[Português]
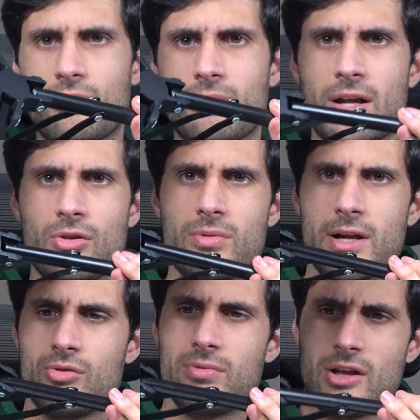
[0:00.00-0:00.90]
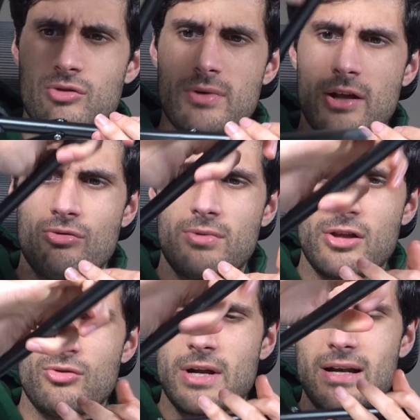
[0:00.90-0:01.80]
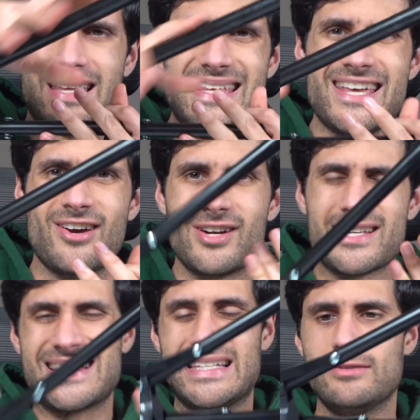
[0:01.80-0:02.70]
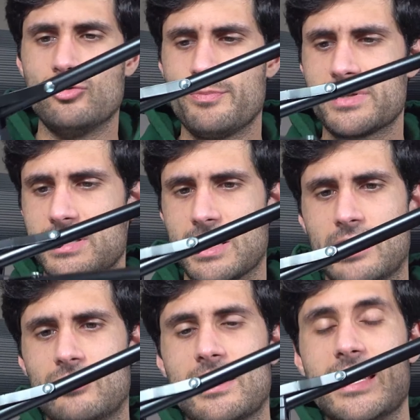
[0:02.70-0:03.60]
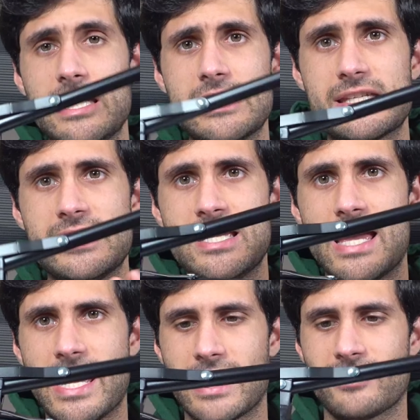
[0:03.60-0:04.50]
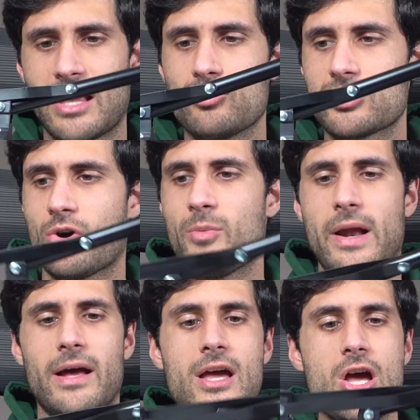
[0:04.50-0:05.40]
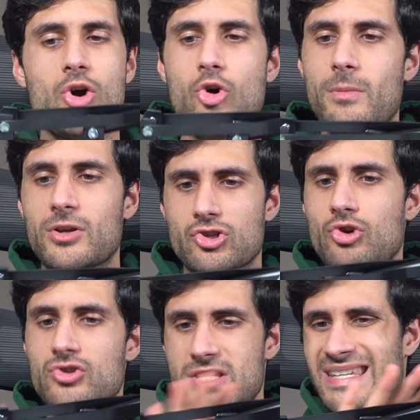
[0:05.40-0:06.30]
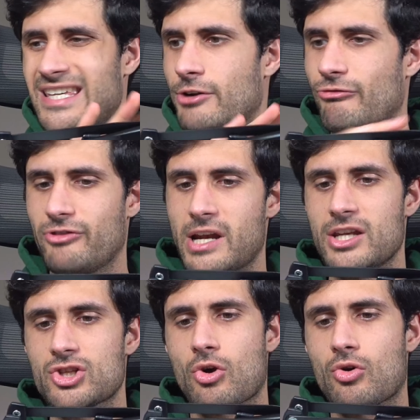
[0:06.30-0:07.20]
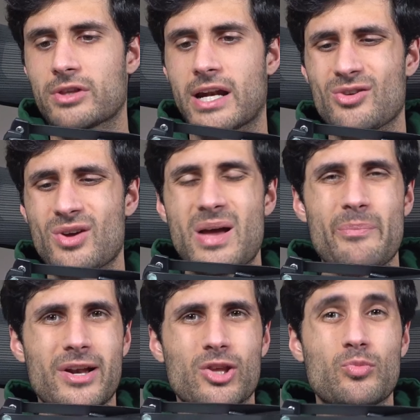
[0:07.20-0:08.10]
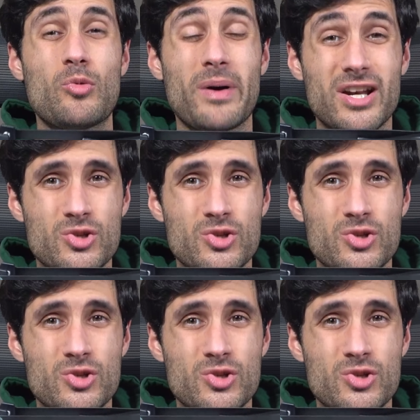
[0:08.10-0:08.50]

dobrar, dobrar, dobrar, dobrar, dobrar, dobrar, e agora sim, ups, ia caindo. Isto sim é que está no chão. Repara, como eles conseguiram virar isto ao contrário para te poupar